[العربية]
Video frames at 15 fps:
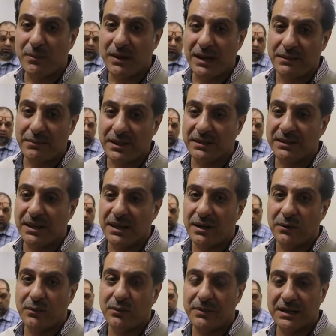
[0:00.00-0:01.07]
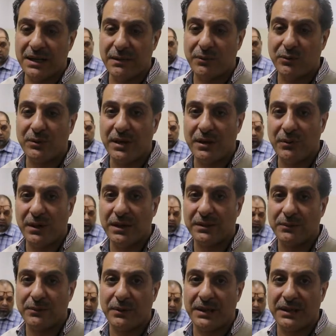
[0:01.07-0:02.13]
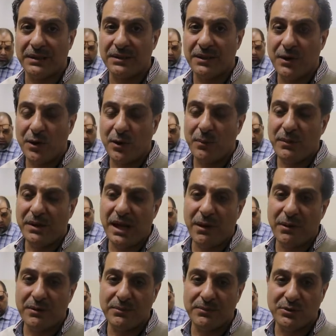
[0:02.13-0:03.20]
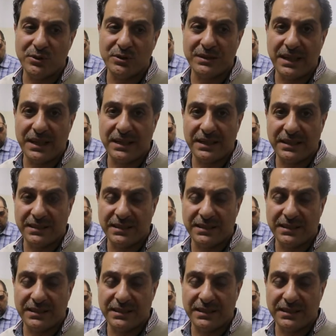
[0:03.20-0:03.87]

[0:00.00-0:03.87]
مع المرضى وبيخبرونا وقت بوقت بنحاول بجهدنا